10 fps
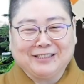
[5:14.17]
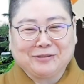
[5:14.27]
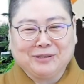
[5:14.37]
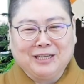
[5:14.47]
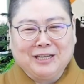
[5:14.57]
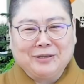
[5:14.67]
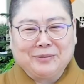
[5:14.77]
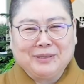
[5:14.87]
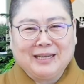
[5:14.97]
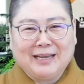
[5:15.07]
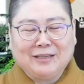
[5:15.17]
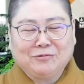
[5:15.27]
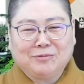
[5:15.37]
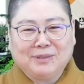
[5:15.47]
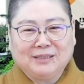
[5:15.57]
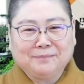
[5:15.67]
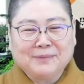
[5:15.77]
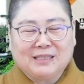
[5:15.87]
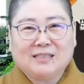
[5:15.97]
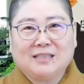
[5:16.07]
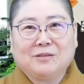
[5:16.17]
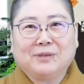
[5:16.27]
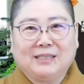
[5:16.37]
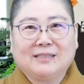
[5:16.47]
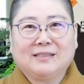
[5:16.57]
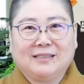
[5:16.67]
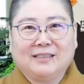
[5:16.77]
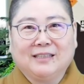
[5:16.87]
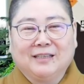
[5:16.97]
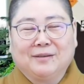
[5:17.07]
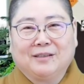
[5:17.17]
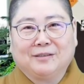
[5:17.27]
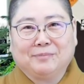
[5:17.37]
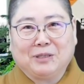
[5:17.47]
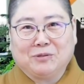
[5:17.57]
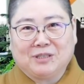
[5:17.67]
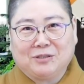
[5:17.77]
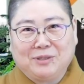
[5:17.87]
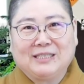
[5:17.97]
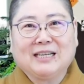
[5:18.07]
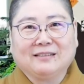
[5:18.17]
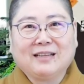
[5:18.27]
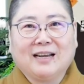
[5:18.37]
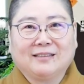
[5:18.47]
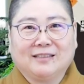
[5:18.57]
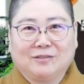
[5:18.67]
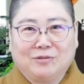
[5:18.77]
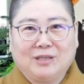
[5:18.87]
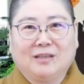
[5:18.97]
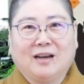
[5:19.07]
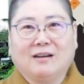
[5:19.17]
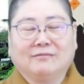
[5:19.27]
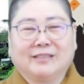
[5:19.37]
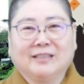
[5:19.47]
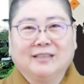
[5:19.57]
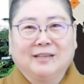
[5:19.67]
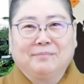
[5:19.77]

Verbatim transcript: 他说：“原来我们自以为自己啊，美国是最强大的、最好的，